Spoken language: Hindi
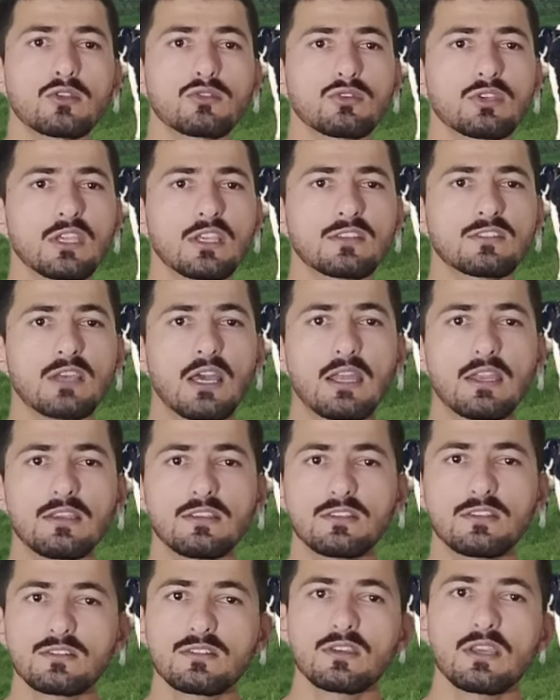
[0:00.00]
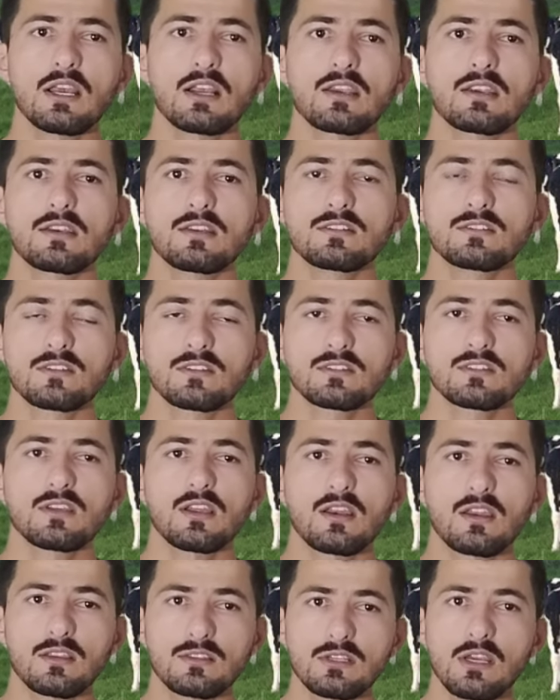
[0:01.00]
तो ये सारी चीज़ें आगे डिस्कस
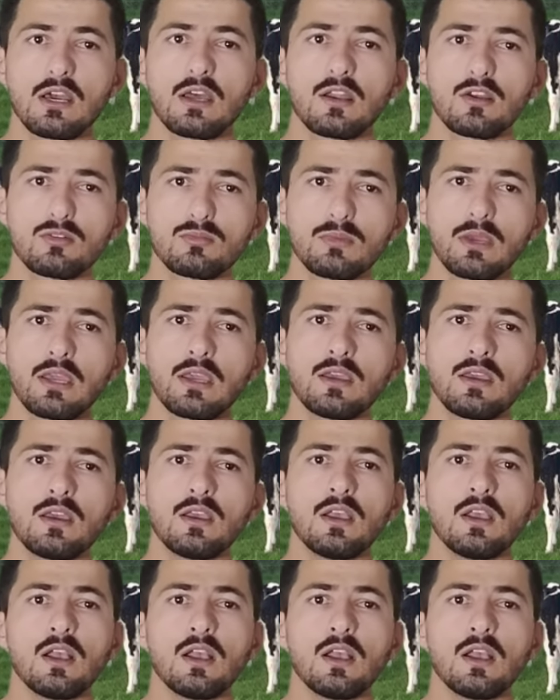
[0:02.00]
करने जा रहा हूँ मैं